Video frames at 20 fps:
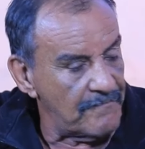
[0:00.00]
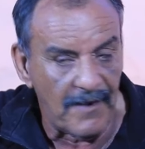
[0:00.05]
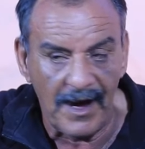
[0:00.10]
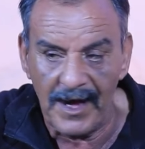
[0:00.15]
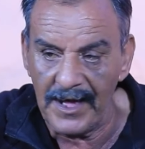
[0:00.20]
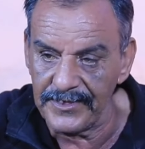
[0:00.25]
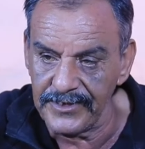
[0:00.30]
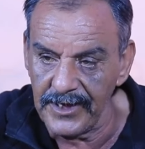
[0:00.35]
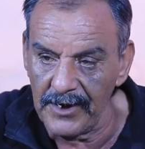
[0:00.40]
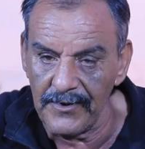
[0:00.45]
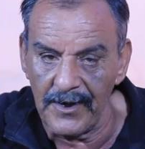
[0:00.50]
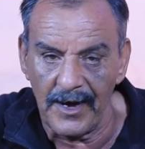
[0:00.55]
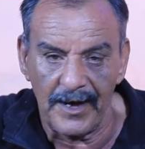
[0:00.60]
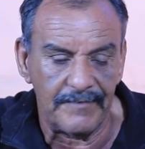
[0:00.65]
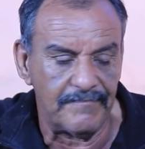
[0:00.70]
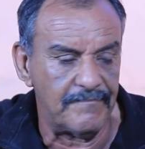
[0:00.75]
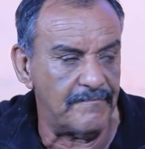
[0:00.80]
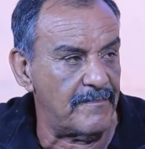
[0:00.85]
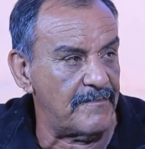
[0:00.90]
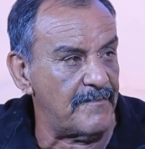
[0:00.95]
ما عندي
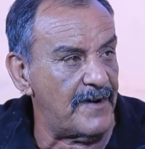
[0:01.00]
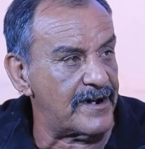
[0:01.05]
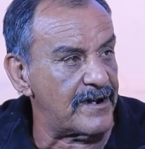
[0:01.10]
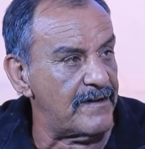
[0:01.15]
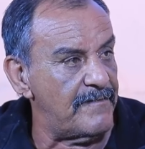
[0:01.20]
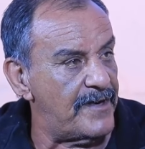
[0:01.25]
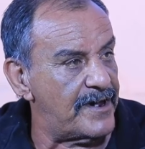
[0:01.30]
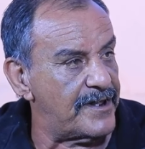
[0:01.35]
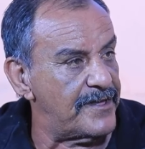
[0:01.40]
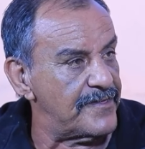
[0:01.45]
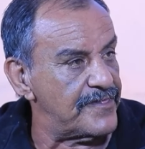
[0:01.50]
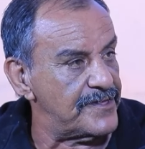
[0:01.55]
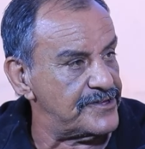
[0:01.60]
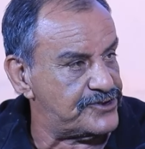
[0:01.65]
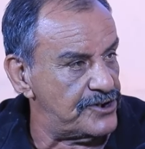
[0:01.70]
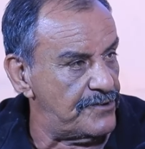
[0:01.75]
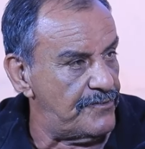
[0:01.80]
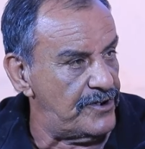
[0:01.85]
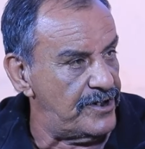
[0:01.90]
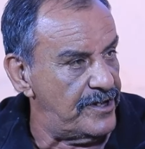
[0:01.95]
اولاد مره مريضه
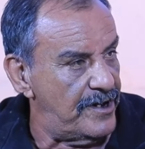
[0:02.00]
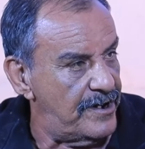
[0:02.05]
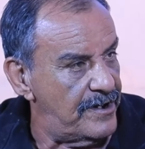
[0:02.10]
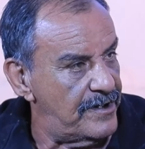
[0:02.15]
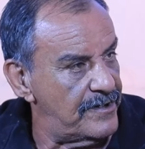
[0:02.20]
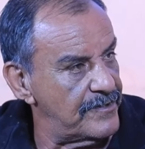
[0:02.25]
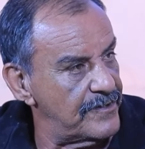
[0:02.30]
جابوا لي